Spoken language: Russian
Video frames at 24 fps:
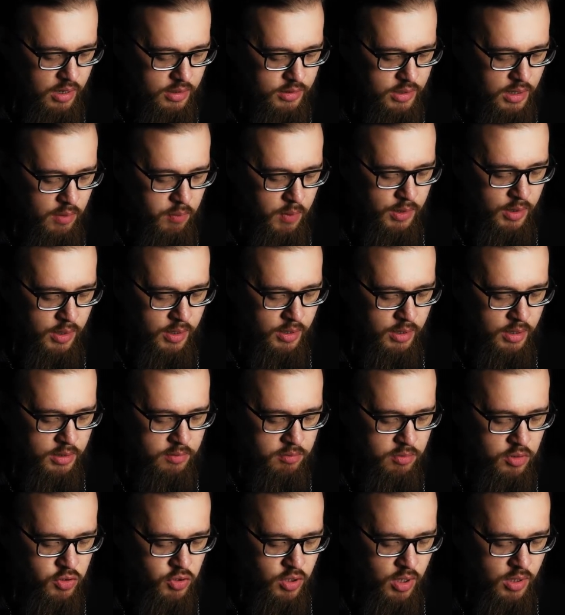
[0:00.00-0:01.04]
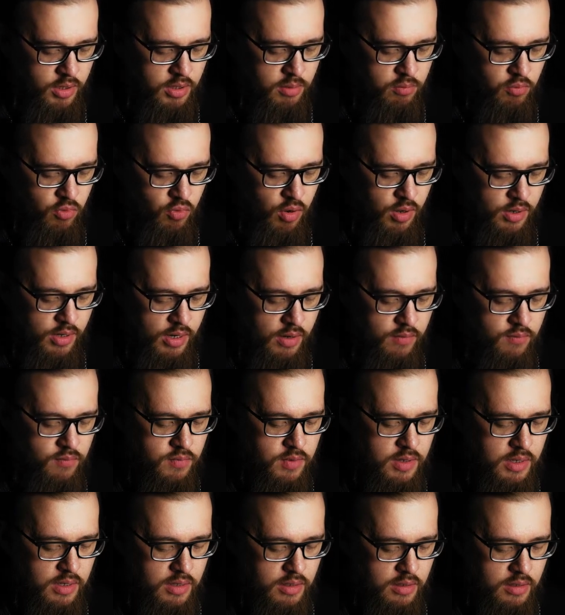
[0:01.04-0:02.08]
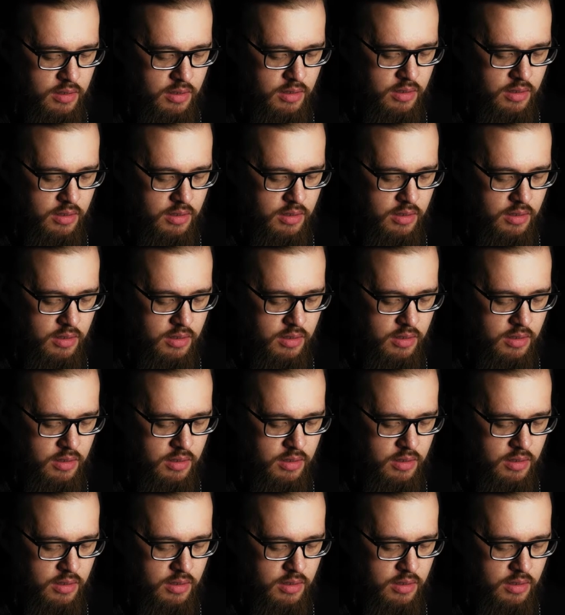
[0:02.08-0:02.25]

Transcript: Нафанаил отвечал ему, «Рави,